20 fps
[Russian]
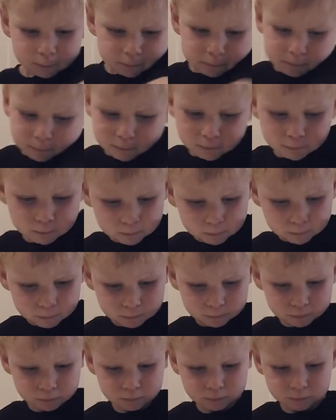Только не
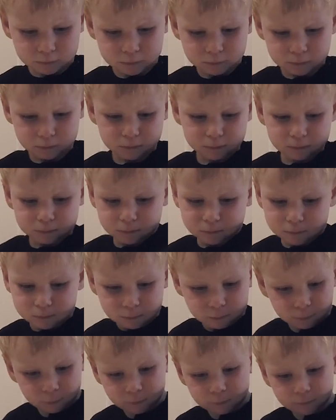серым.
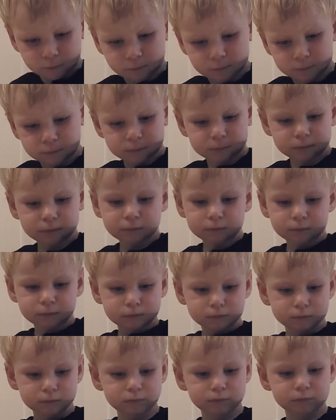Серый это больше
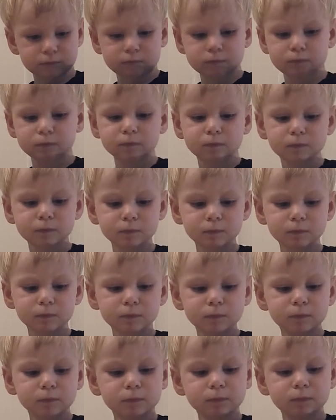тучки тоже,
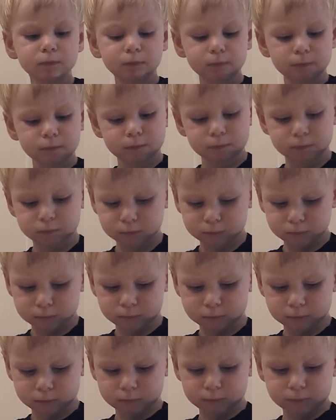наверное, да?
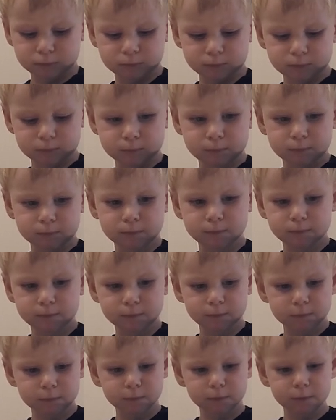Но у
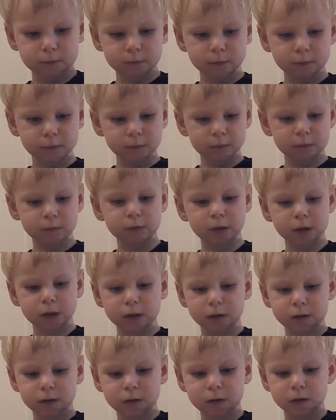нас тучки уже
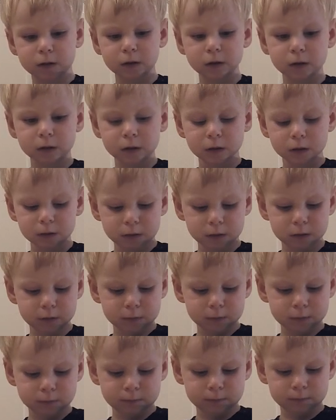синенькие.
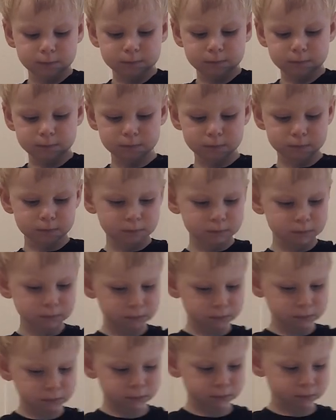Давайте.
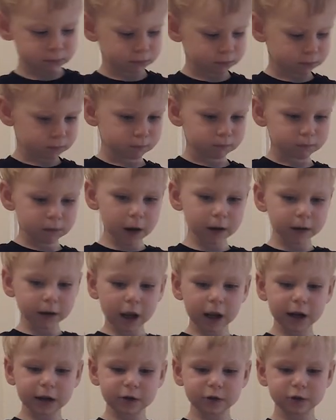Раз... Денис,
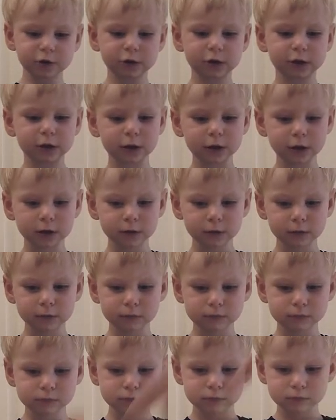растирай.
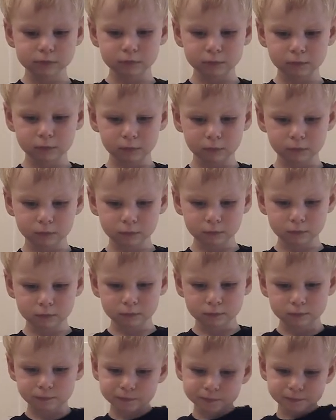Растирай желтенький
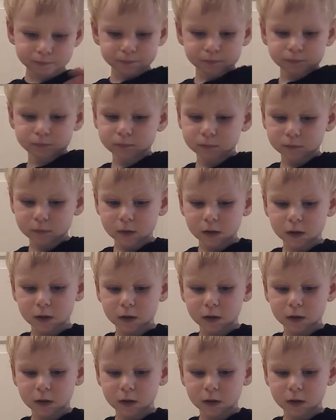пластилинчик.